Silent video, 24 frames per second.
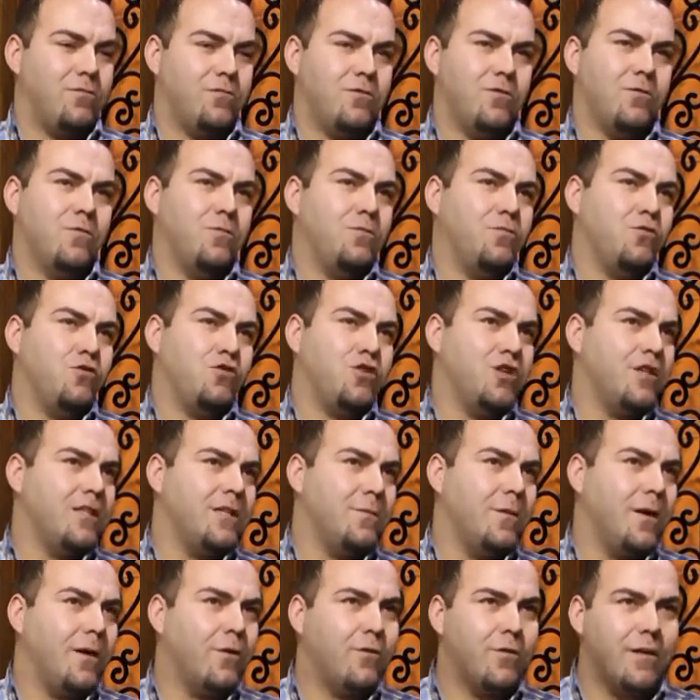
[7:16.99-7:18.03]
Son
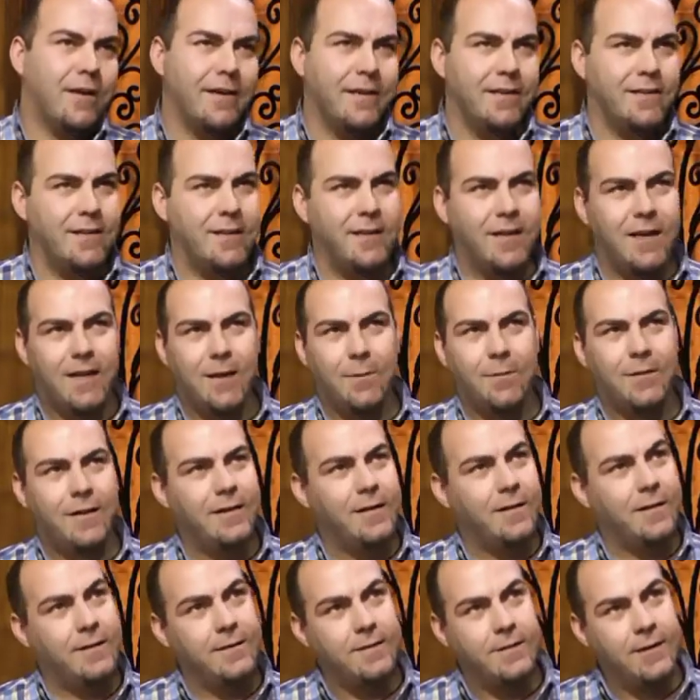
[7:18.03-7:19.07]
muchísimas horas que tenías que
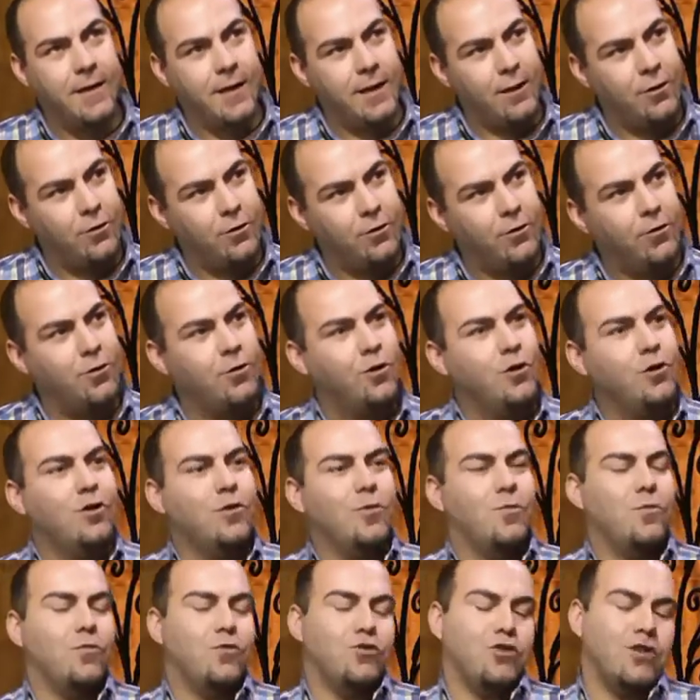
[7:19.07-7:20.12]
meterte de ensayo,
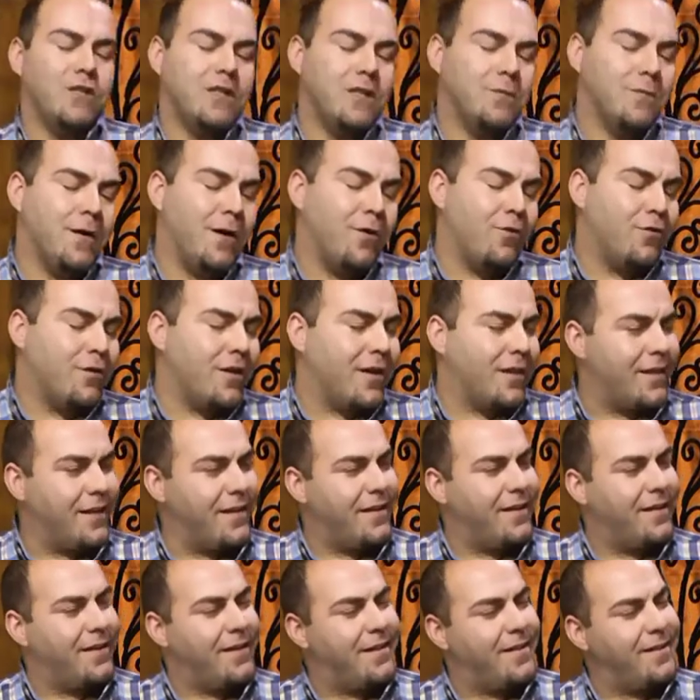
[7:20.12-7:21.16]
muchísimas horas
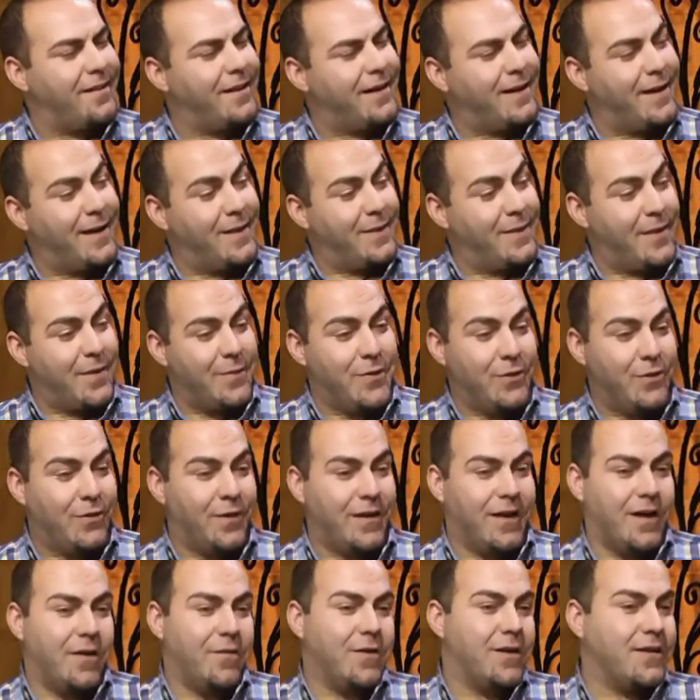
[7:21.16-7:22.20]
de, calentamiento
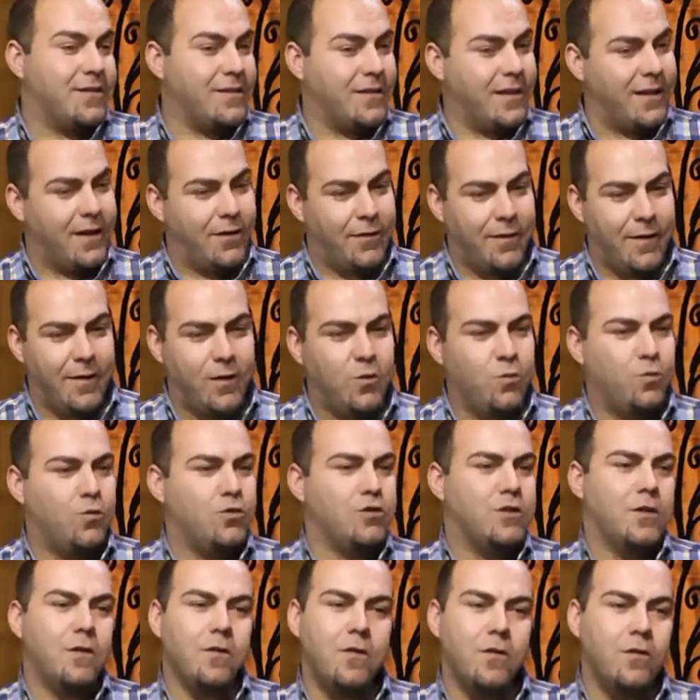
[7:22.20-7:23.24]
de cabeza a la hora de
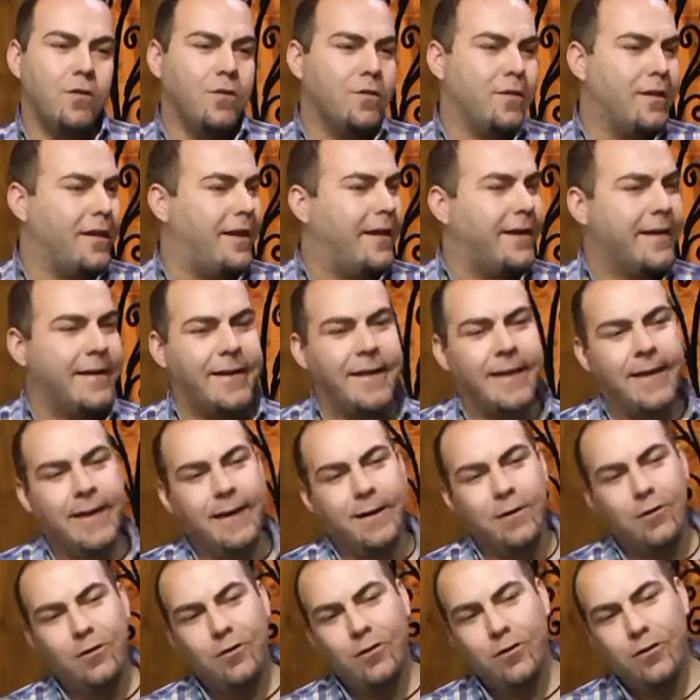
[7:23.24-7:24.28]
composición, de
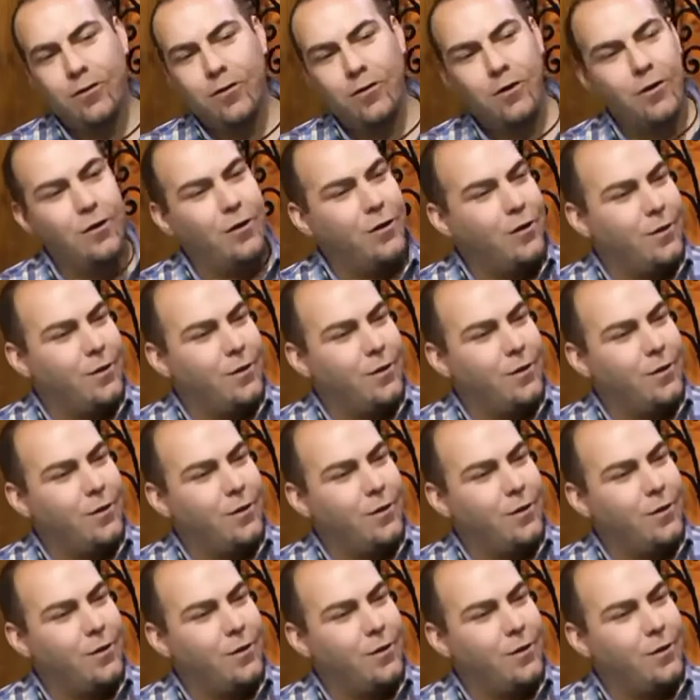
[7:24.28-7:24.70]
arreglo.